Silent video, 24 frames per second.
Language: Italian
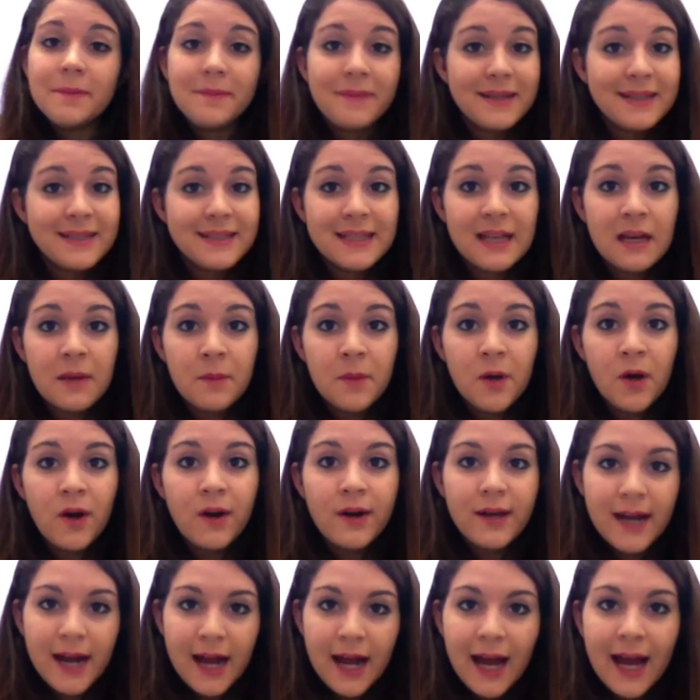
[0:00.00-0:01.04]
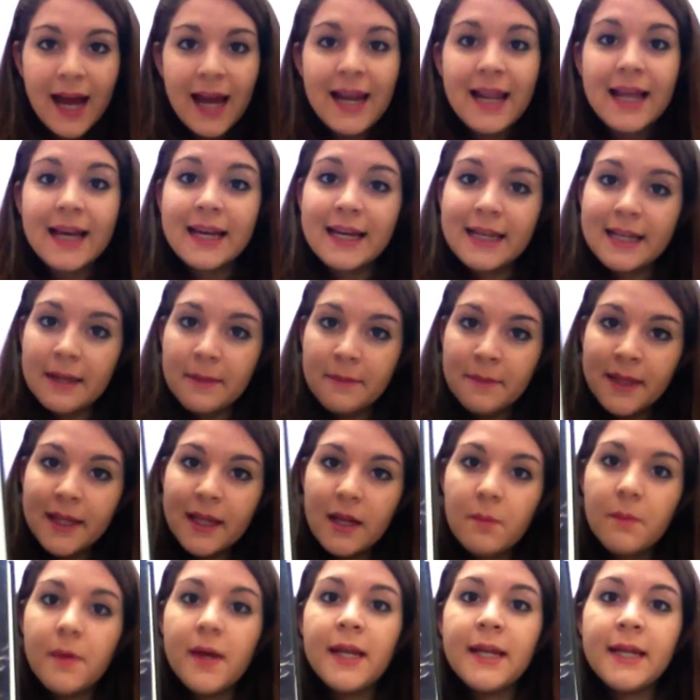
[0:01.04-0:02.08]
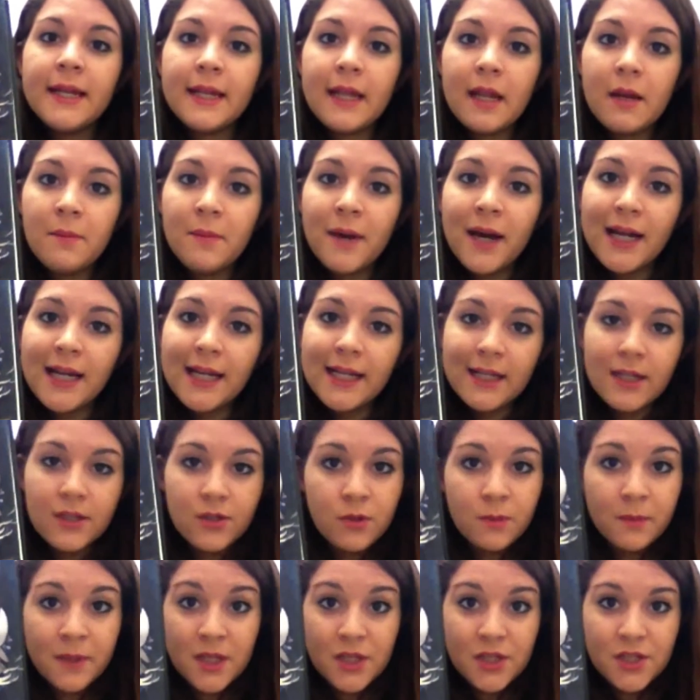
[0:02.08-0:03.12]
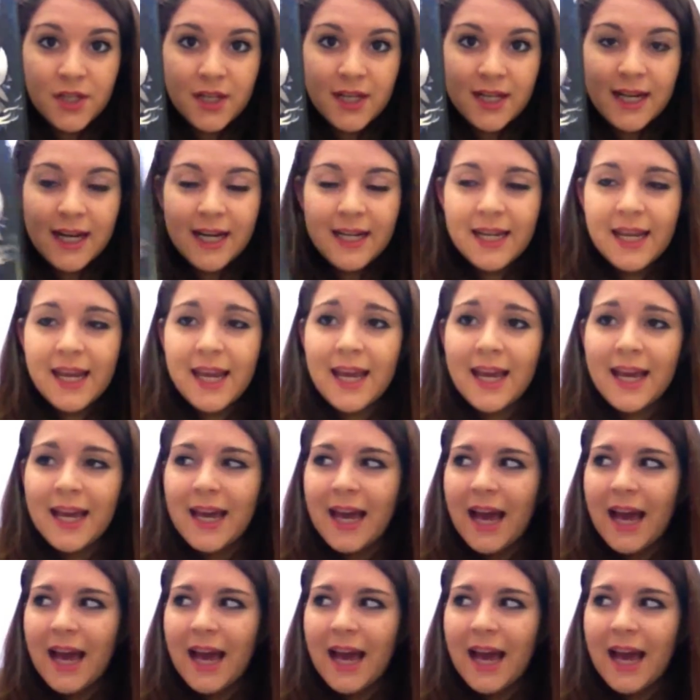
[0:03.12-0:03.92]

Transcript: Passiamo ora all'Accademia del Bene e del Male di Soman Shenani.